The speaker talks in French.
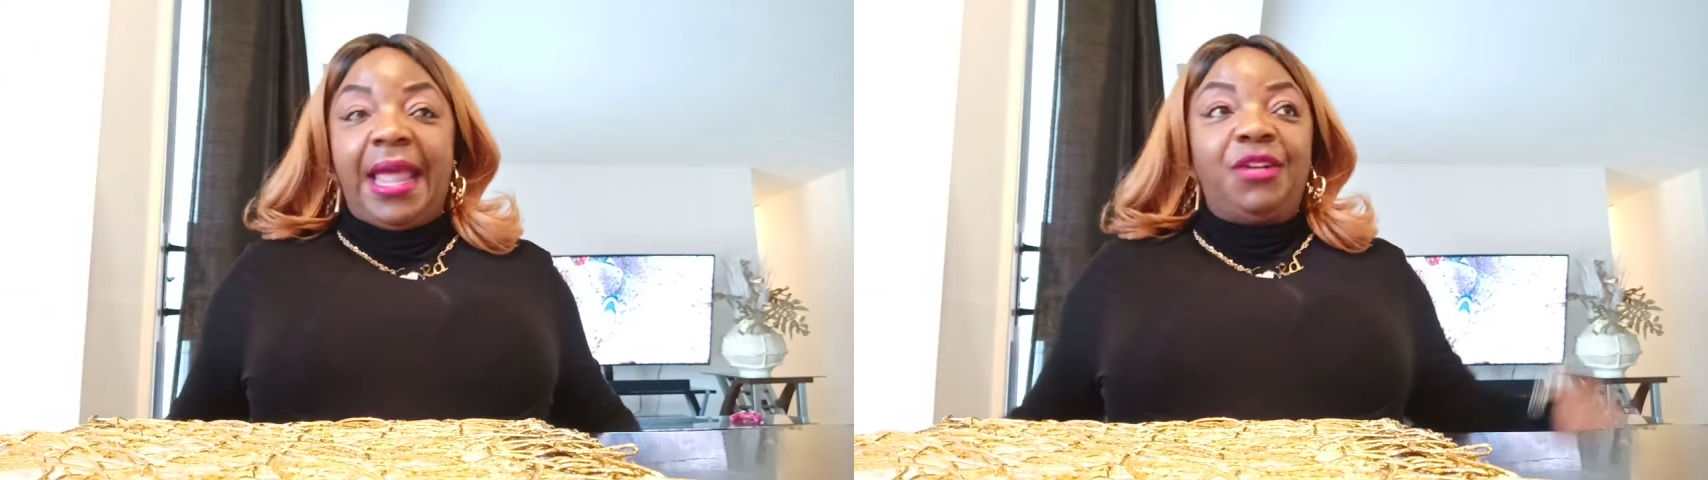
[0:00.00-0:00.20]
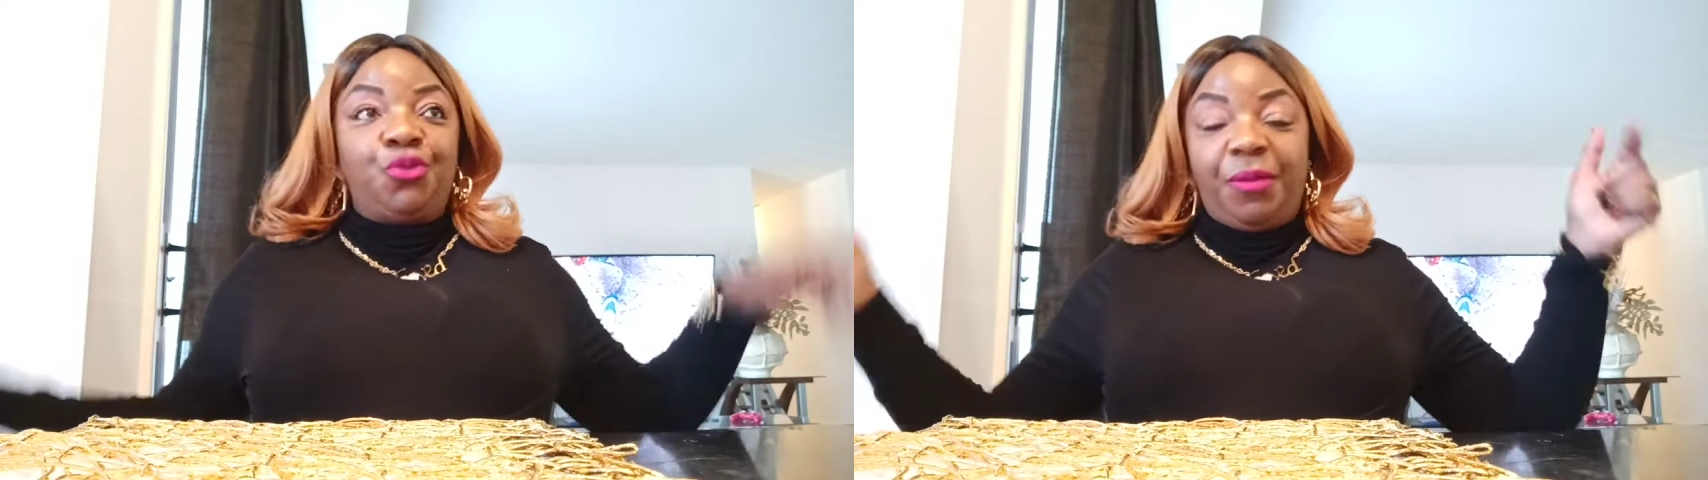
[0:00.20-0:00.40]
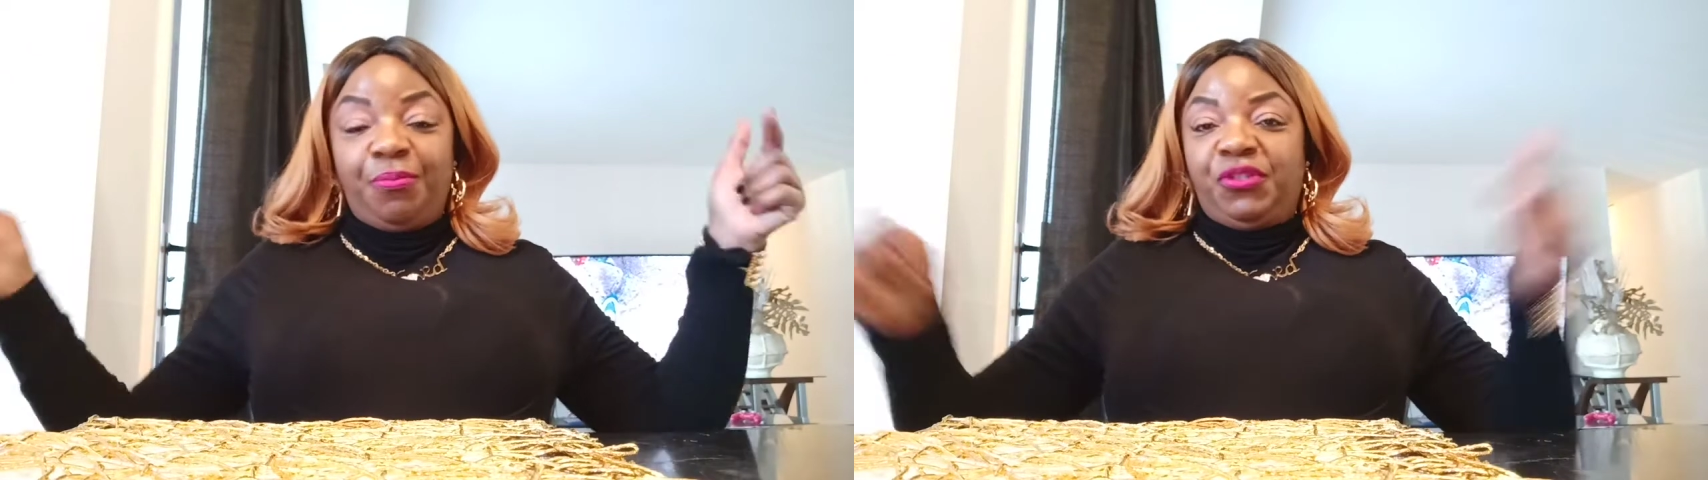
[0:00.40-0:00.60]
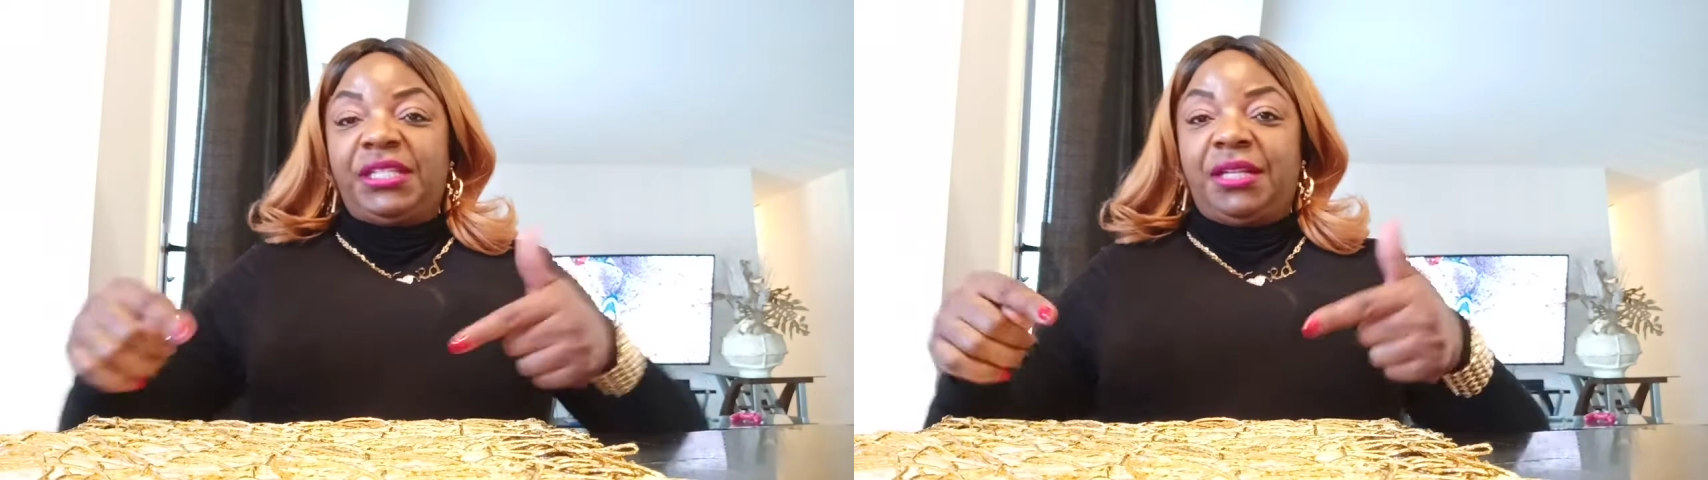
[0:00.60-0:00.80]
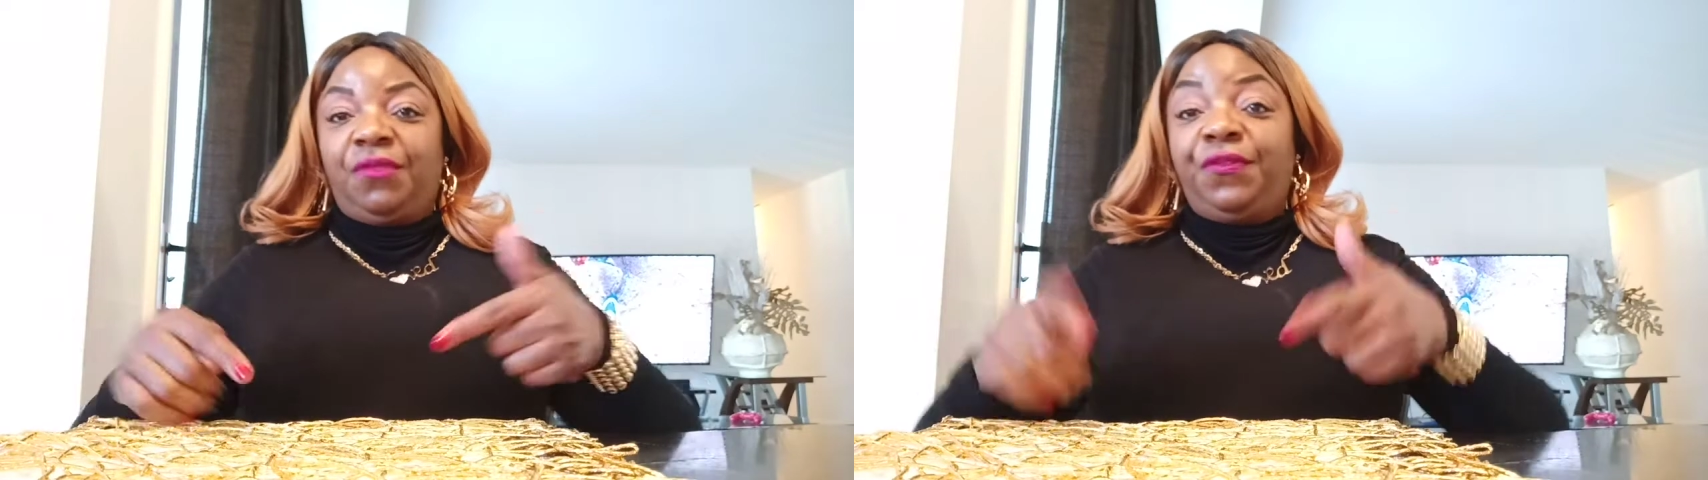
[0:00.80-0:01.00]
elle saura pousser
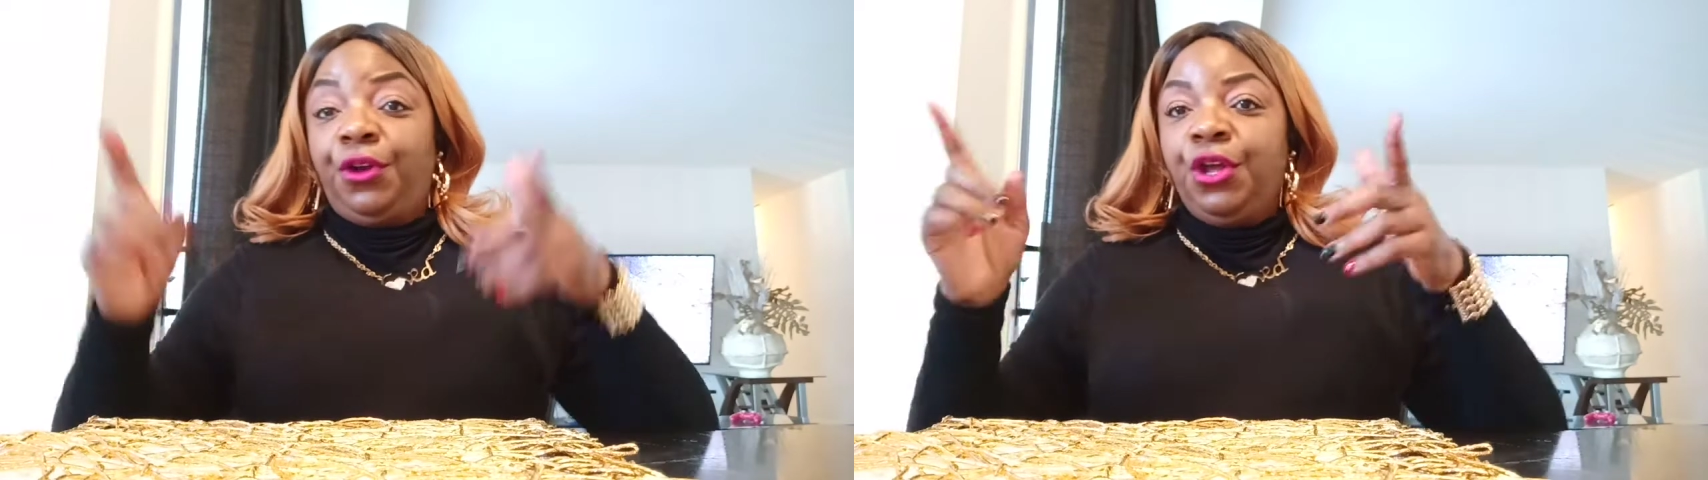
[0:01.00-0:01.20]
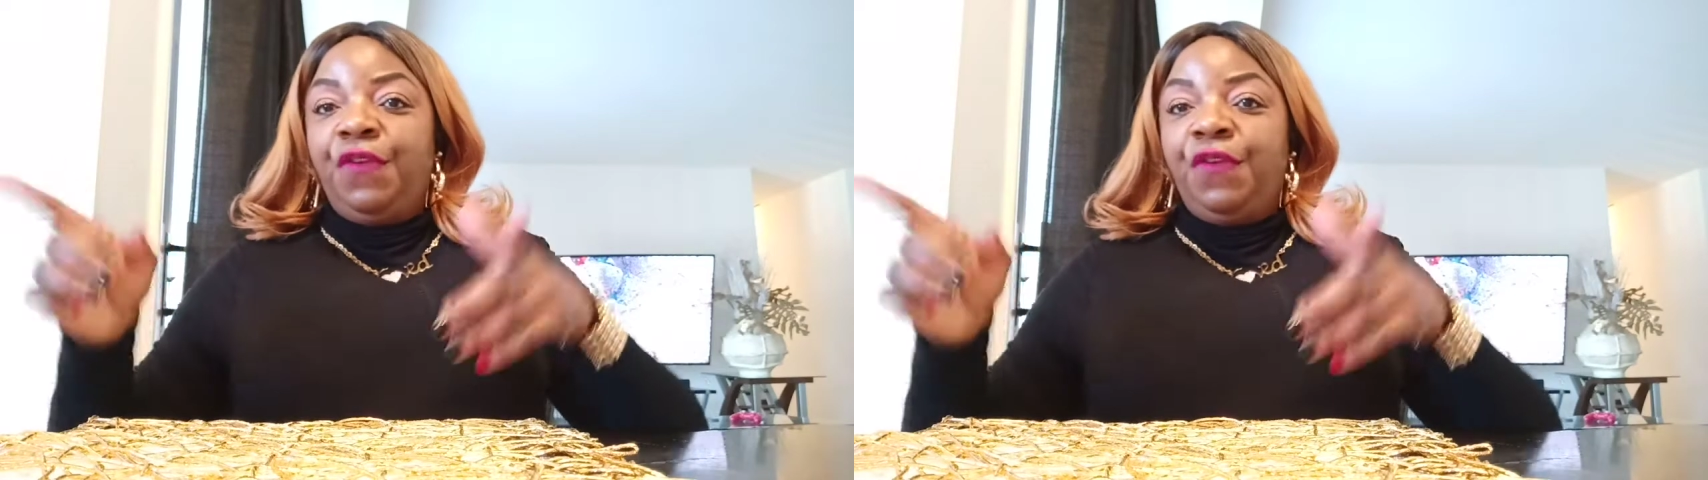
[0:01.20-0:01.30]
cet enfant.